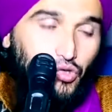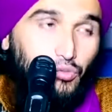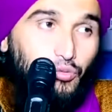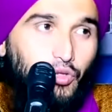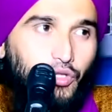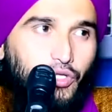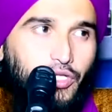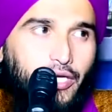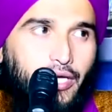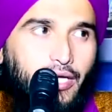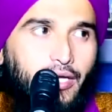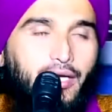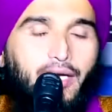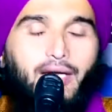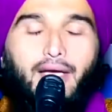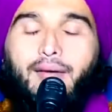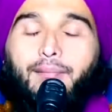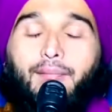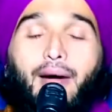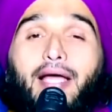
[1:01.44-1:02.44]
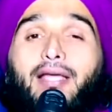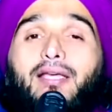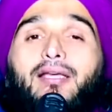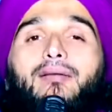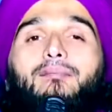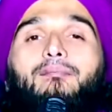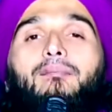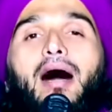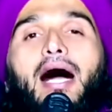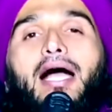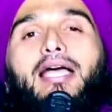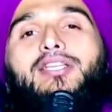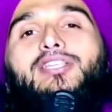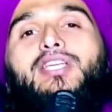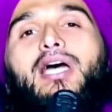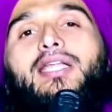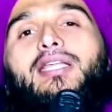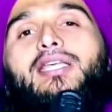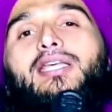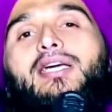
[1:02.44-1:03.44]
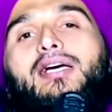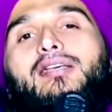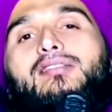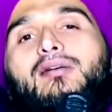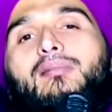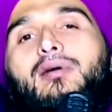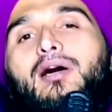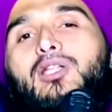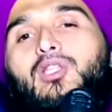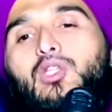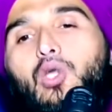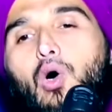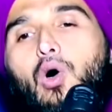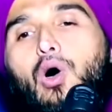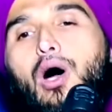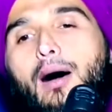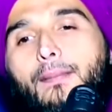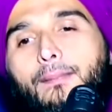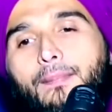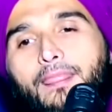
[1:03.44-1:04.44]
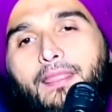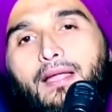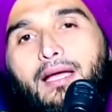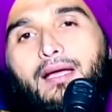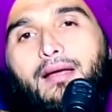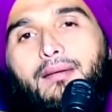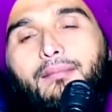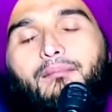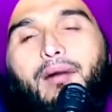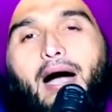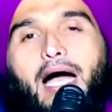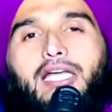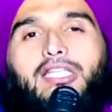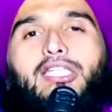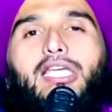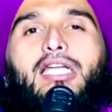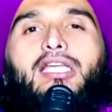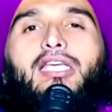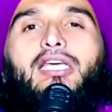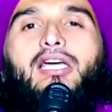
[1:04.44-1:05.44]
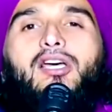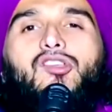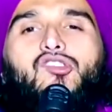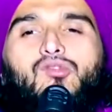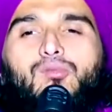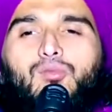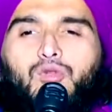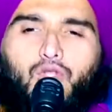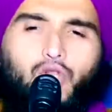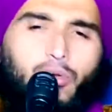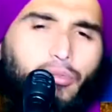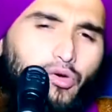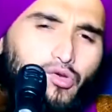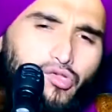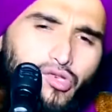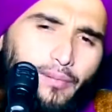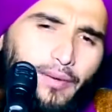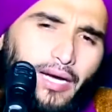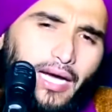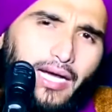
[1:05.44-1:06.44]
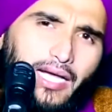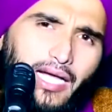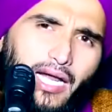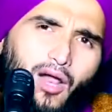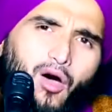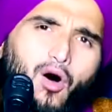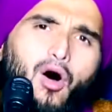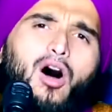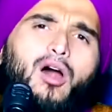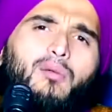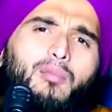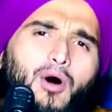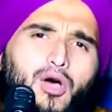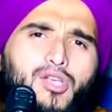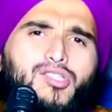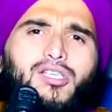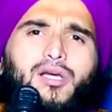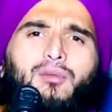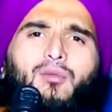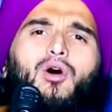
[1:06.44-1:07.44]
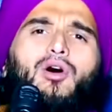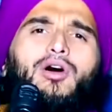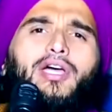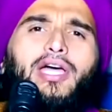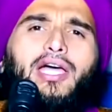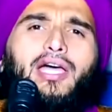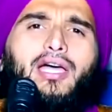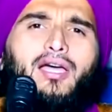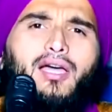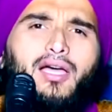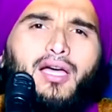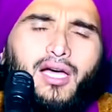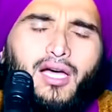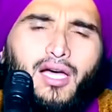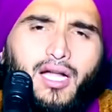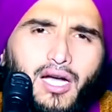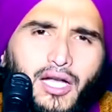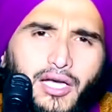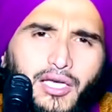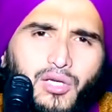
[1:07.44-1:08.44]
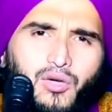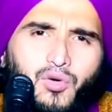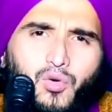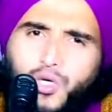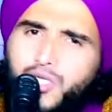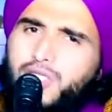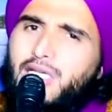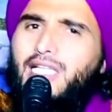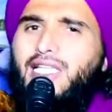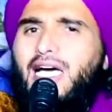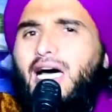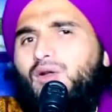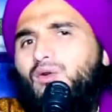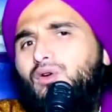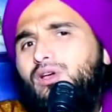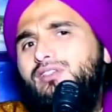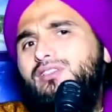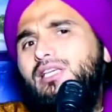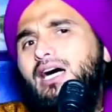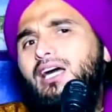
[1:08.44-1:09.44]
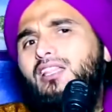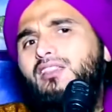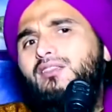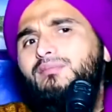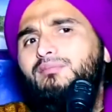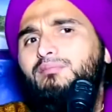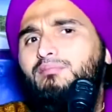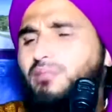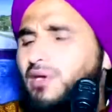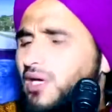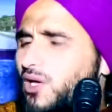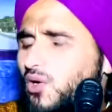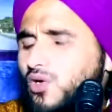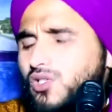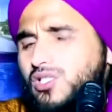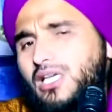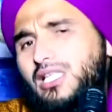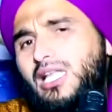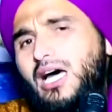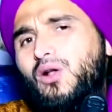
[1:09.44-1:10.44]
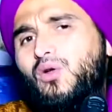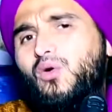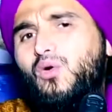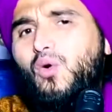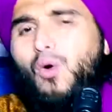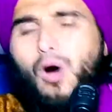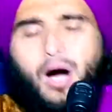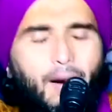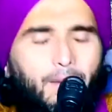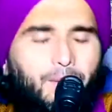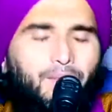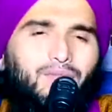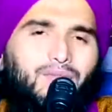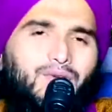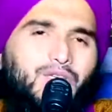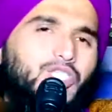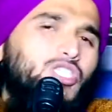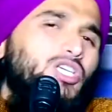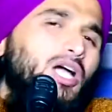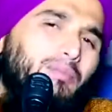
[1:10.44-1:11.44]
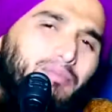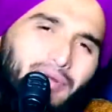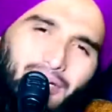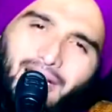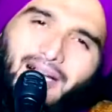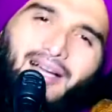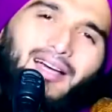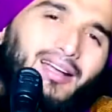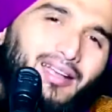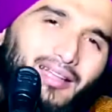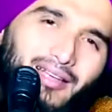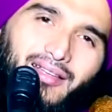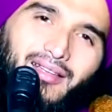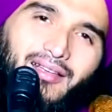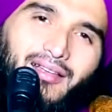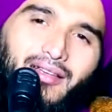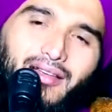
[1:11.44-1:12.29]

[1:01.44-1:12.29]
सबूत दे रहे हैं भाई भाईचारगी का सबक दो आप भाईचारगी का सबूत दो तो मैं उससे मना नहीं कर रहा और बहुत से मौके हैं लेकिन रोज़ादारों के साथ बेरोज़ादारों को आप शामिल ना करें